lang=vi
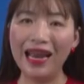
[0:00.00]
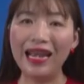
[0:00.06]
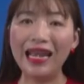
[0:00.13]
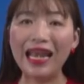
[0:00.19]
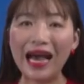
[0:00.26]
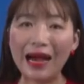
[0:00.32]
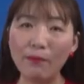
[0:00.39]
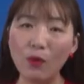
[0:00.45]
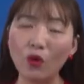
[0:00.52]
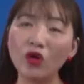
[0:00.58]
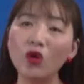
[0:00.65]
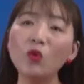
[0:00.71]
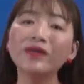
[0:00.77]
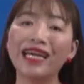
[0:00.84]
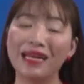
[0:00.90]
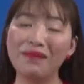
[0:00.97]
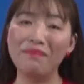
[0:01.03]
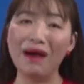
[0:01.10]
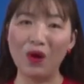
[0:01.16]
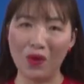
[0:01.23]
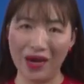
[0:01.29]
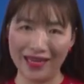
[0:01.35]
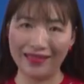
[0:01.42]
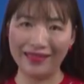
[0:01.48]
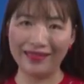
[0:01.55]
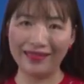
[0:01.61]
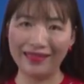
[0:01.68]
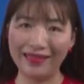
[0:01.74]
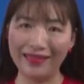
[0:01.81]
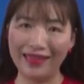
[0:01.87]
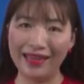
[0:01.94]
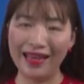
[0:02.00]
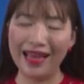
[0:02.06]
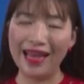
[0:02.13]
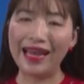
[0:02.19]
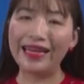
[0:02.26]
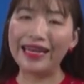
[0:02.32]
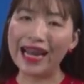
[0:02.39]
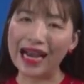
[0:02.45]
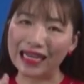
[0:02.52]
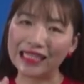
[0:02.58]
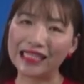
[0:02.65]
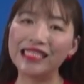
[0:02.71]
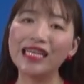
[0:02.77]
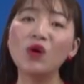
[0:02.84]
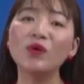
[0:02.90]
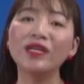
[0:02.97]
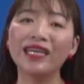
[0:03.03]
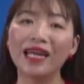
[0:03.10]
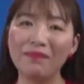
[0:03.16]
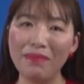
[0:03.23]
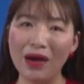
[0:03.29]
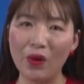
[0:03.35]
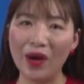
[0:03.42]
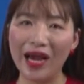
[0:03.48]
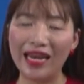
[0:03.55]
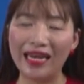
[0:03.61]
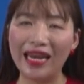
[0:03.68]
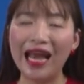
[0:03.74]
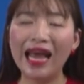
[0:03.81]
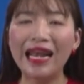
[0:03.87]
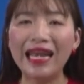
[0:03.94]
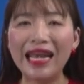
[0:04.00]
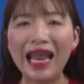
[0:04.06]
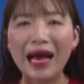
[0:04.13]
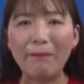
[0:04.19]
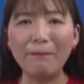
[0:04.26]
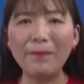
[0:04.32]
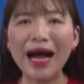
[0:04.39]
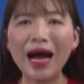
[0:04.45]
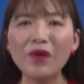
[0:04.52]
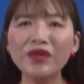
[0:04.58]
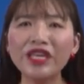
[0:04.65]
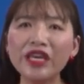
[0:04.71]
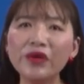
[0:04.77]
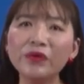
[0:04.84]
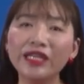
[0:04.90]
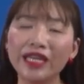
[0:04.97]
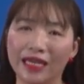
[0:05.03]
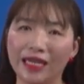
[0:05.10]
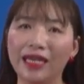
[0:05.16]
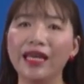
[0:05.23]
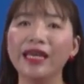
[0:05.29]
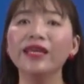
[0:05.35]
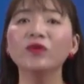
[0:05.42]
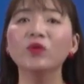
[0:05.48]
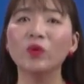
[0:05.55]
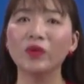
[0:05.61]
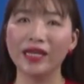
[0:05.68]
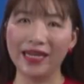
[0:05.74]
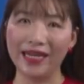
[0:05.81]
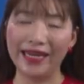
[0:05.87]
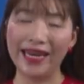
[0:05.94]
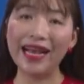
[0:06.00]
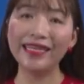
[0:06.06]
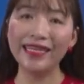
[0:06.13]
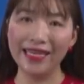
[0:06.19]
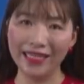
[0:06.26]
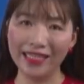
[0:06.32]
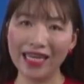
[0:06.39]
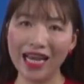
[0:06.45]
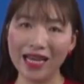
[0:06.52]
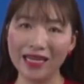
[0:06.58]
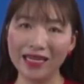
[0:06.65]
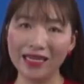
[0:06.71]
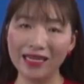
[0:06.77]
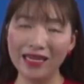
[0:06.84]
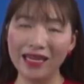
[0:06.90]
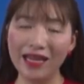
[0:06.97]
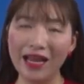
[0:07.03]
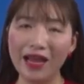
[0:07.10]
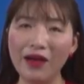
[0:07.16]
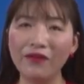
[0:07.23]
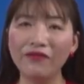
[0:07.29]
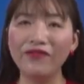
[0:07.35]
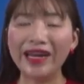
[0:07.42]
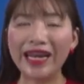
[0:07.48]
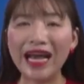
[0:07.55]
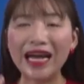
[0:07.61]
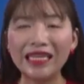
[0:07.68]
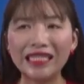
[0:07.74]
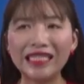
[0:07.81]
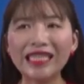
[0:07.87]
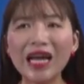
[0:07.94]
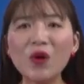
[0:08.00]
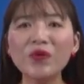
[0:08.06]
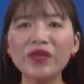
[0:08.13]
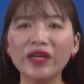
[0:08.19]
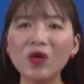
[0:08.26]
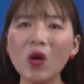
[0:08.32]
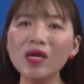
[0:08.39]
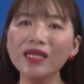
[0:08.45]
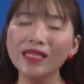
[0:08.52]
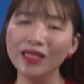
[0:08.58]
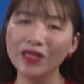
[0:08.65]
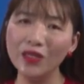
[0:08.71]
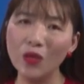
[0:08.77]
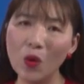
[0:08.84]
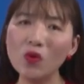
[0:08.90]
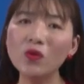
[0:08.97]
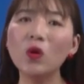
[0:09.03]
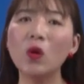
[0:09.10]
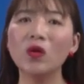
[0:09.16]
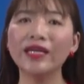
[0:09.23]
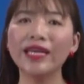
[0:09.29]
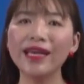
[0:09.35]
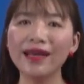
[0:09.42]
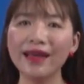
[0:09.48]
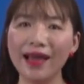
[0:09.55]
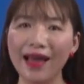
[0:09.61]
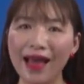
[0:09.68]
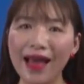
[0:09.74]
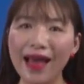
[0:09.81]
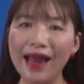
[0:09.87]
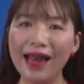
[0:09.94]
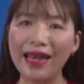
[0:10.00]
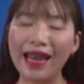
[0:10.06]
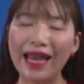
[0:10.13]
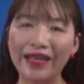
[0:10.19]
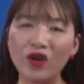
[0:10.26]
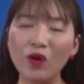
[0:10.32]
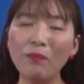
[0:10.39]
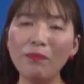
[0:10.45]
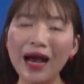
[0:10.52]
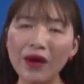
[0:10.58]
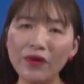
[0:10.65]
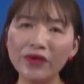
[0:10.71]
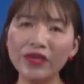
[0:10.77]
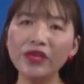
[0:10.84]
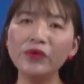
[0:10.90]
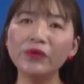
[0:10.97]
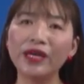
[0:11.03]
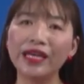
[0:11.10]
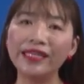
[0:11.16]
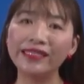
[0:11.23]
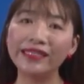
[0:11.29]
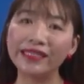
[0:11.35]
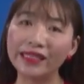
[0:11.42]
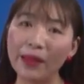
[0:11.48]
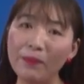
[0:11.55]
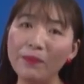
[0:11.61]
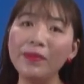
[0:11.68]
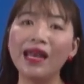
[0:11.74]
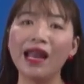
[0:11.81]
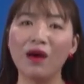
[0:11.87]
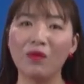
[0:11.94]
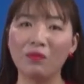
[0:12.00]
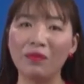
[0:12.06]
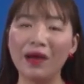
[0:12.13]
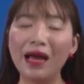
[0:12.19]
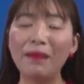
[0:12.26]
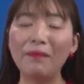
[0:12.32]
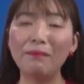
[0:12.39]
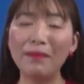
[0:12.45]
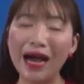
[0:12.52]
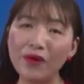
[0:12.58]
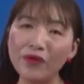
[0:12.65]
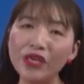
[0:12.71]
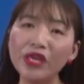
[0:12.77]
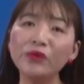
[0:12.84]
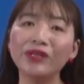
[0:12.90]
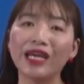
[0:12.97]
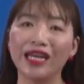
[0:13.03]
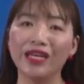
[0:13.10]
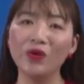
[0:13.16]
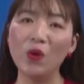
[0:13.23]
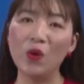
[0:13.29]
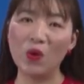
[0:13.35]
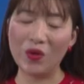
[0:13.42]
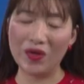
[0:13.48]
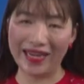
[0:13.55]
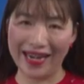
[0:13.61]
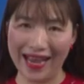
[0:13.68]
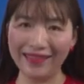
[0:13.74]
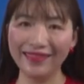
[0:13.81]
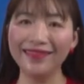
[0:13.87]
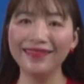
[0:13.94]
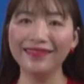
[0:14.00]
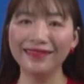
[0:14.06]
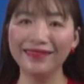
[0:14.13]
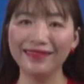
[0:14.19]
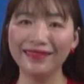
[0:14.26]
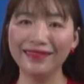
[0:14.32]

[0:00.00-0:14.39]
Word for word: là một khung cảnh bạo hành. Đằng sau cái cảnh bạo hành là bao nhiêu nghịch lý cuộc đời đang diễn ra. Và đằng sau những con người khốn khổ kia lại có bao nhiêu cái tấm lòng, bao nhiêu cảnh ngộ đáng thương.